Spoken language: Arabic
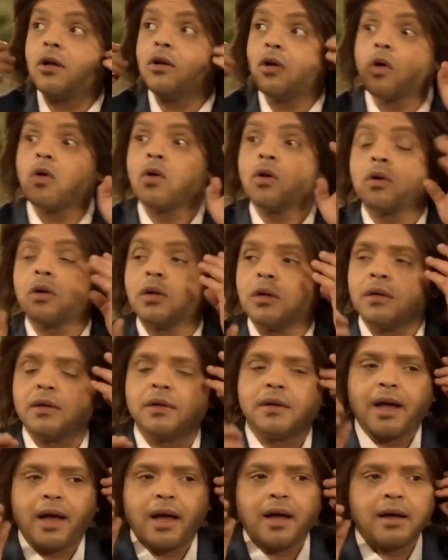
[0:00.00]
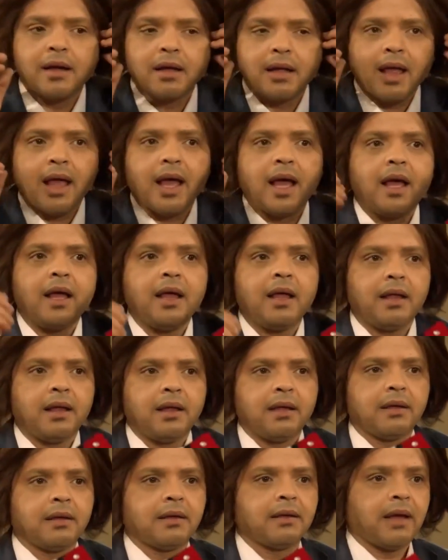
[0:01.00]
يلا يا استاذ ماجد استاذ ماجد ركز لو
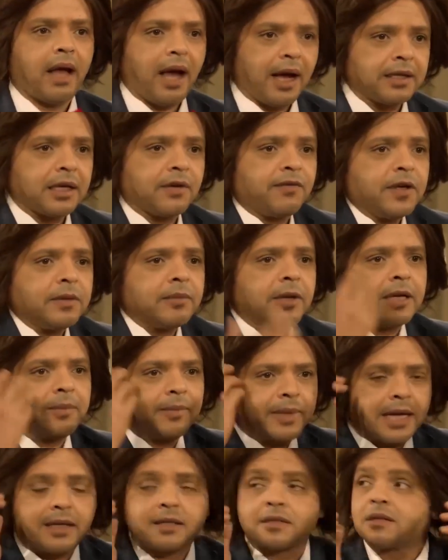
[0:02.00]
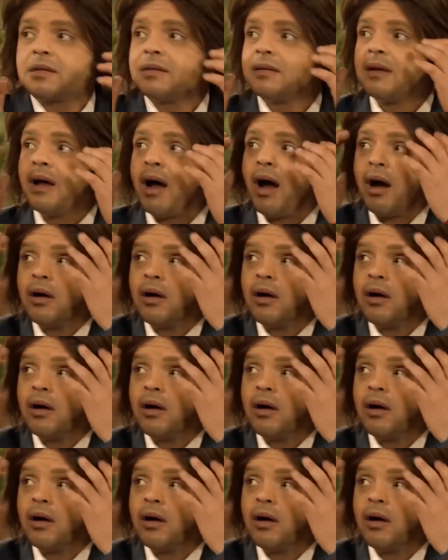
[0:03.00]
سمحت حضرتك انا مركز